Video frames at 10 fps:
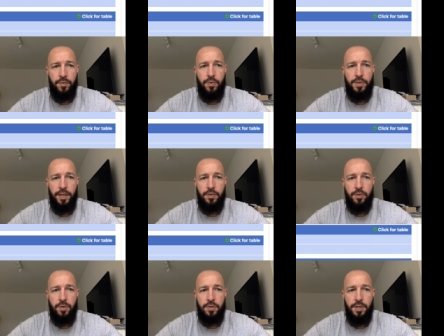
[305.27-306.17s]
tu
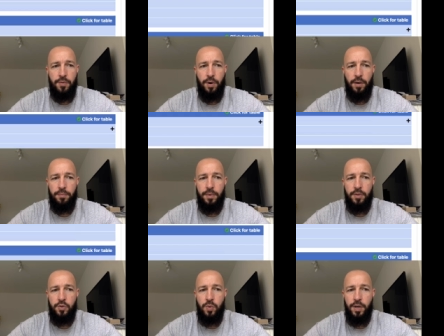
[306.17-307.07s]
sélectionnes ceci, voilà.
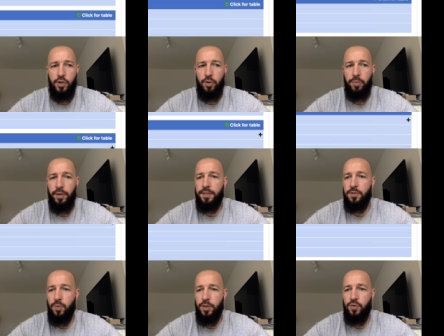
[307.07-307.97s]
Là, tu as les championnats qui
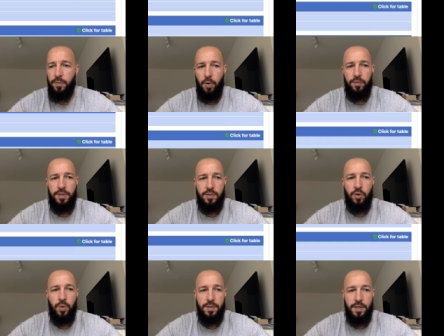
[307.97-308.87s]
sont actuellement en vitesse de
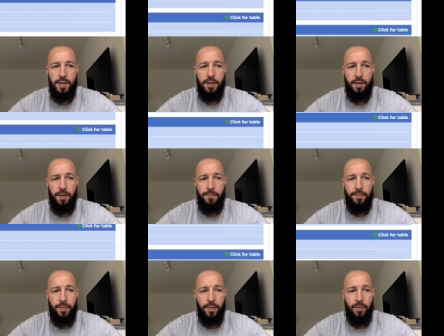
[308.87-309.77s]
croisière,
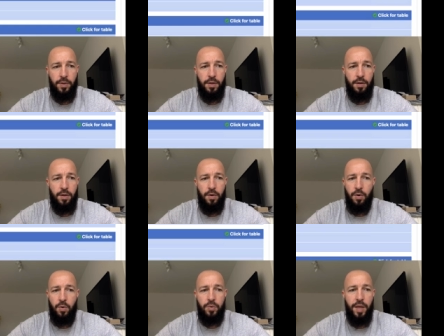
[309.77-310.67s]
ok,
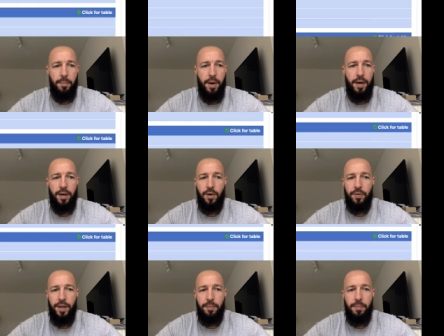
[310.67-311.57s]
au Danemark,
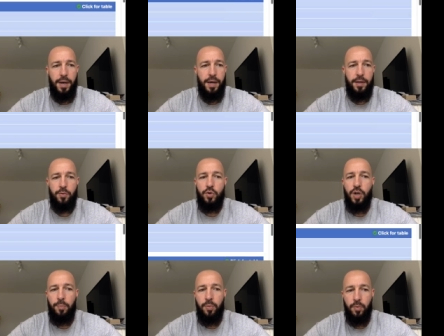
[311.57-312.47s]
en Allemagne, au
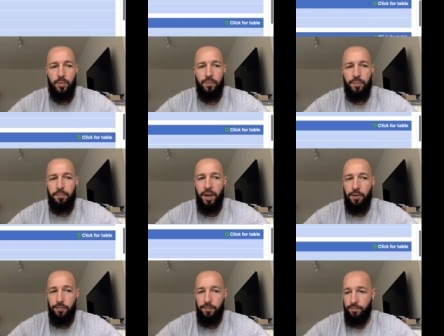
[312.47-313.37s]
Japon,
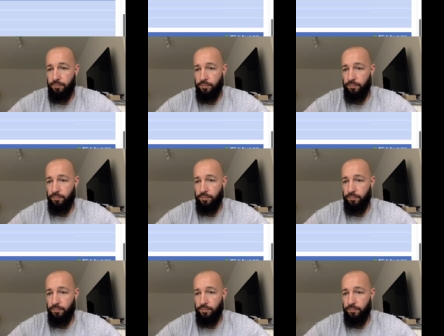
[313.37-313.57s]
bref,